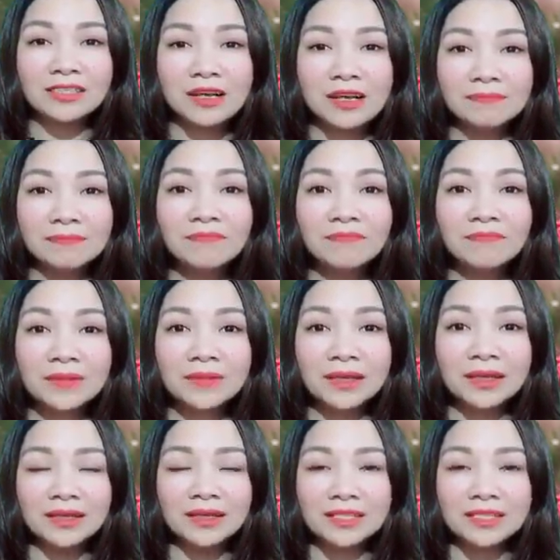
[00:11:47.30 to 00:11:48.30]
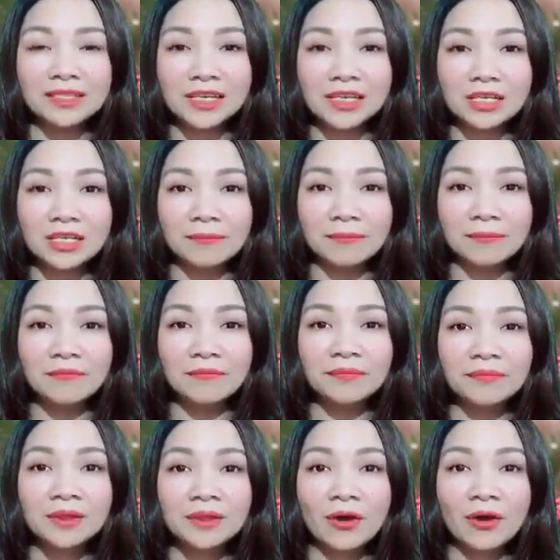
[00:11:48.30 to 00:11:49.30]
sớm thì dậy sớm
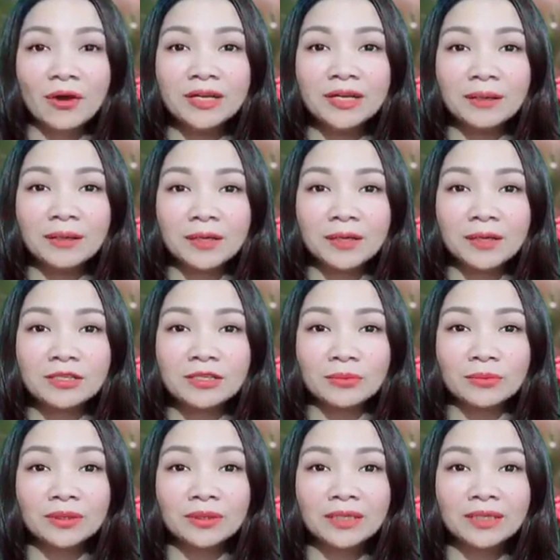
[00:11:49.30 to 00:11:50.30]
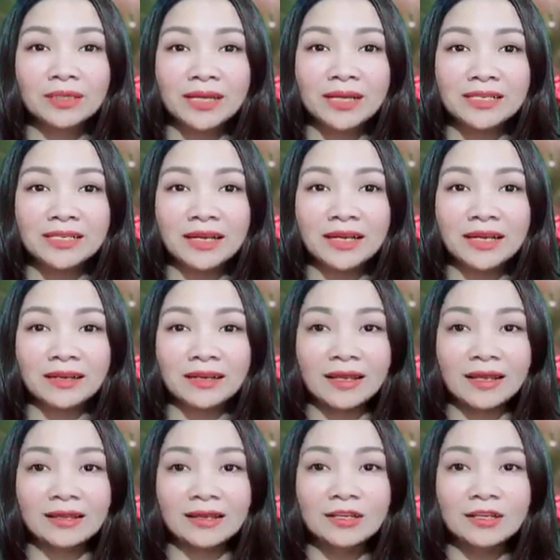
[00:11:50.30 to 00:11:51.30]
Nói tập thể dục thì sẽ thực
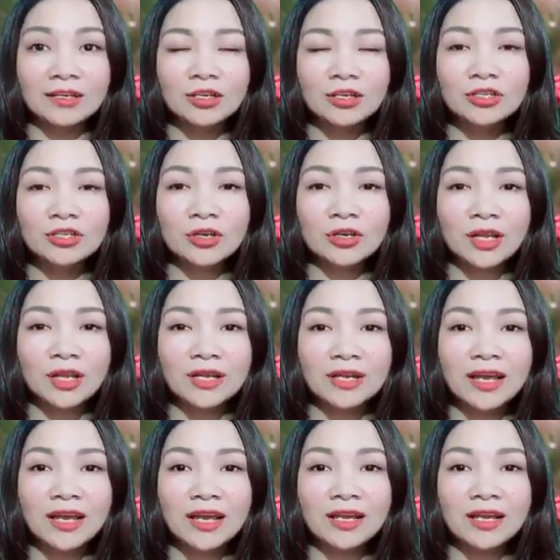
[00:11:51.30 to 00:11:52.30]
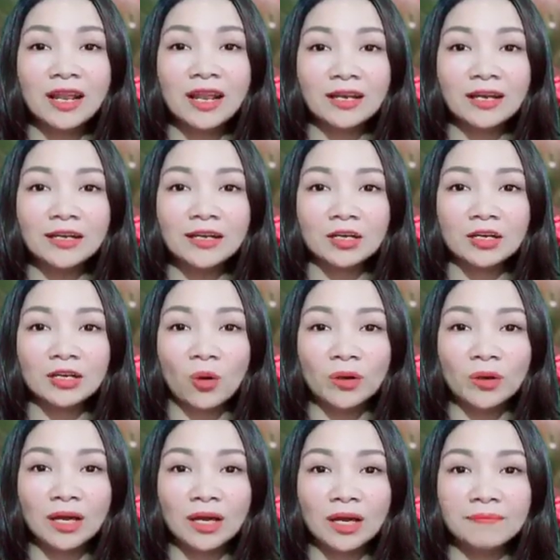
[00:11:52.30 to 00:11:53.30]
hiện Cho thấy đây là người có
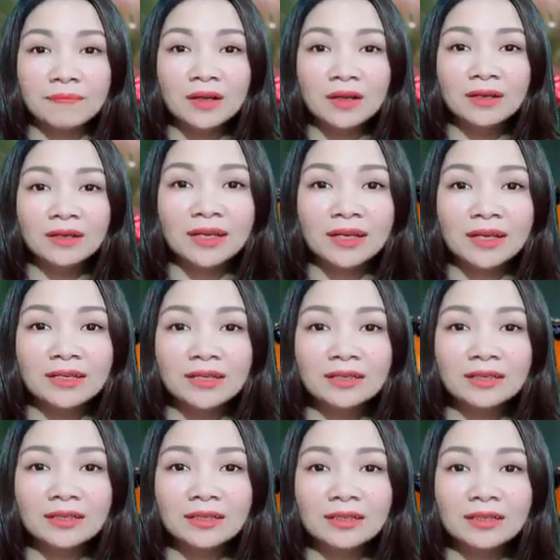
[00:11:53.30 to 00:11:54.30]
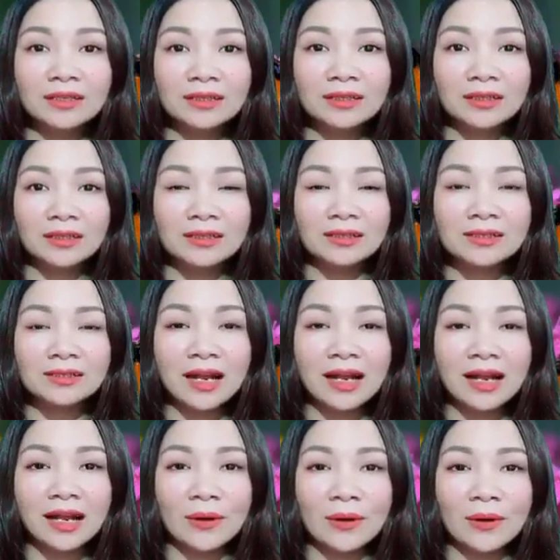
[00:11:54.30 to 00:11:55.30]
quyết tâm Tính tự
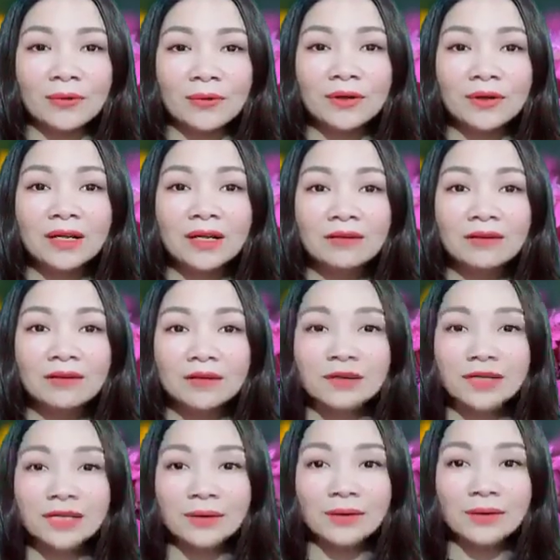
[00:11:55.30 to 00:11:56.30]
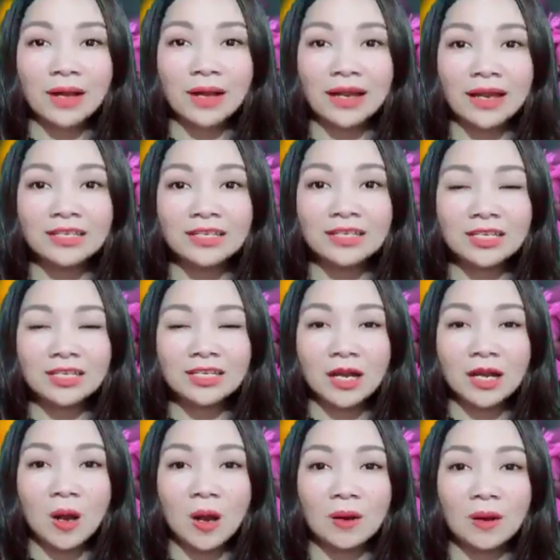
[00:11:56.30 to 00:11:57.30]
giác cao Với những điều này chắc
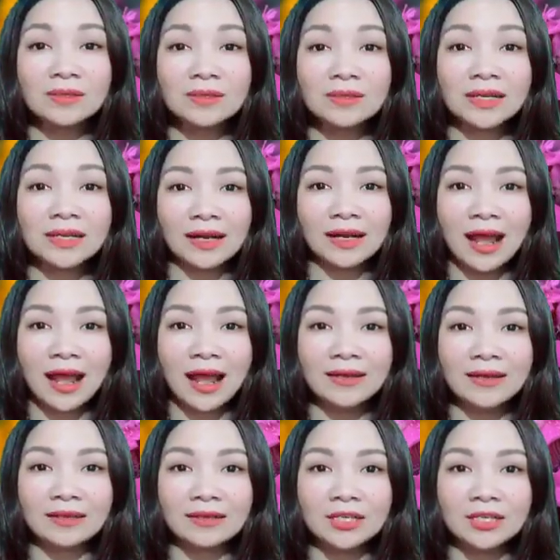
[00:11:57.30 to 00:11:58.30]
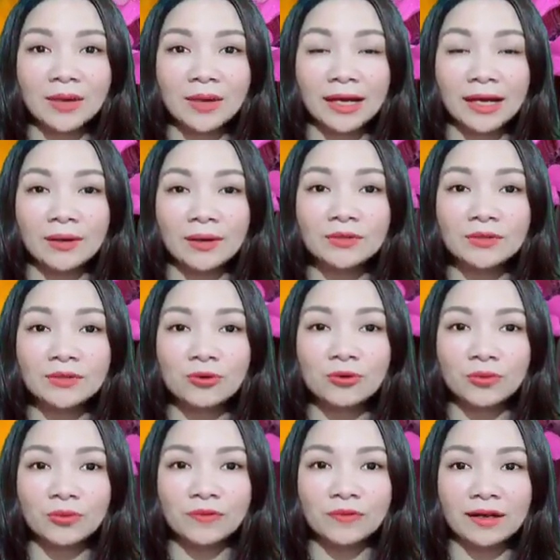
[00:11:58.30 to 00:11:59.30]
chắn họ sẽ gặt hái được nhiều thành công
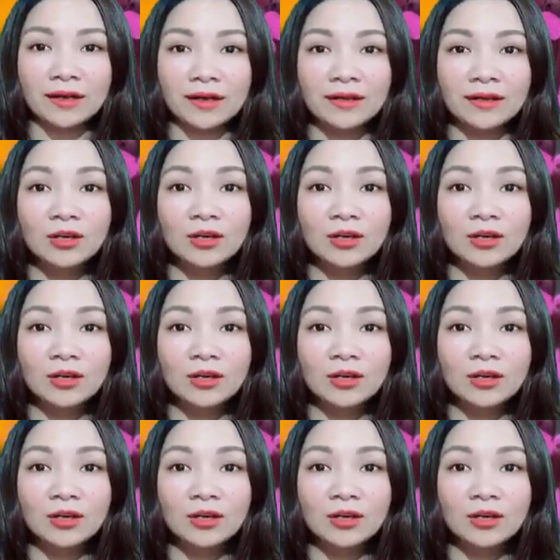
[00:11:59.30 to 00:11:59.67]
trong công việc